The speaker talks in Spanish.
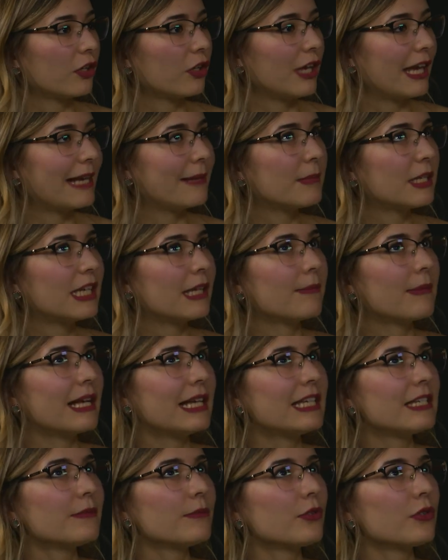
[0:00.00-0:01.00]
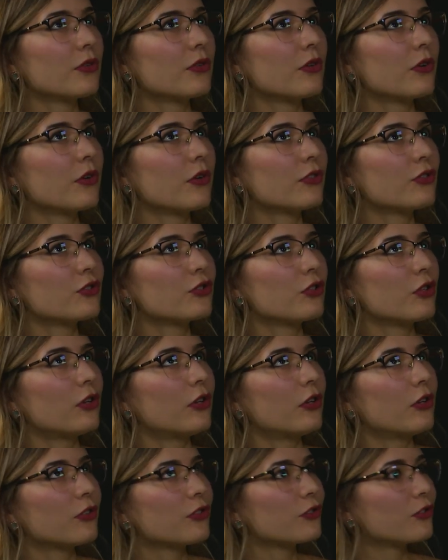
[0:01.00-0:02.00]
que el minimalismo no
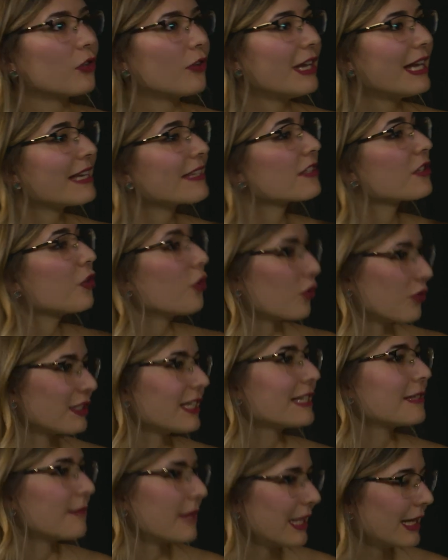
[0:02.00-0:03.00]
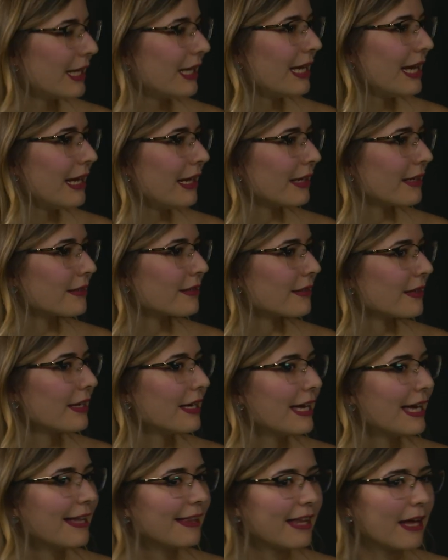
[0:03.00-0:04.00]
solo son las cosas materiales
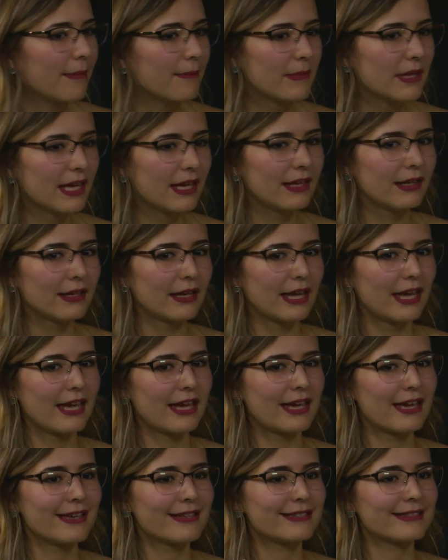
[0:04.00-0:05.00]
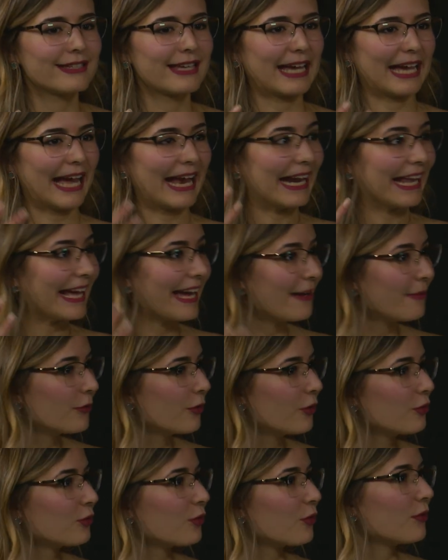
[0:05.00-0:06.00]
también es que
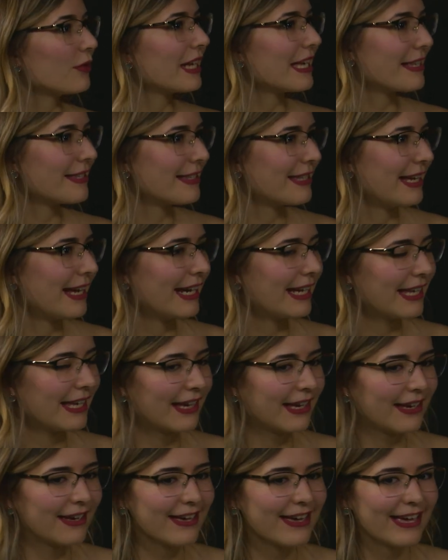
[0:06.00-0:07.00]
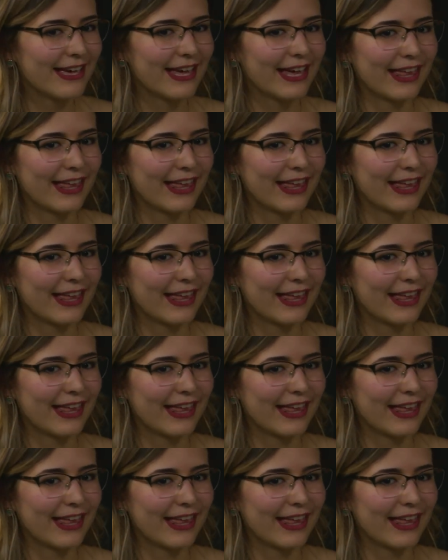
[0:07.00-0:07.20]
cargamos una serie